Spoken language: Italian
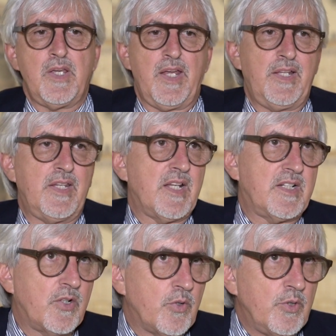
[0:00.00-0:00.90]
e negli
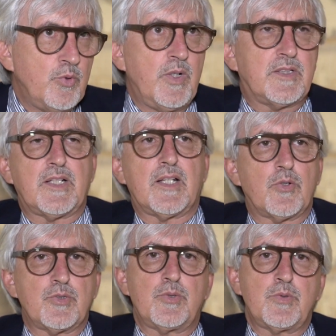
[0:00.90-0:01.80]
articoli 2 e 3 della
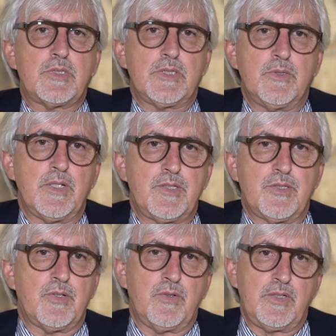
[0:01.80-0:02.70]
Costituzione ci
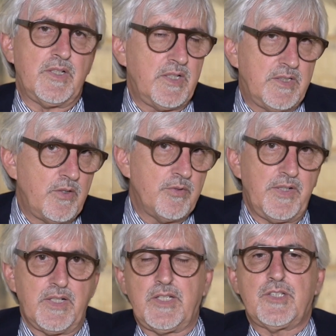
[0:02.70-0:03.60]
sono i diritti e i
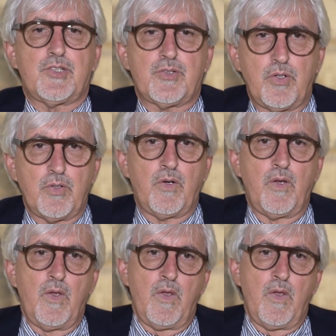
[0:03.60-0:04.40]
doveri, ci sono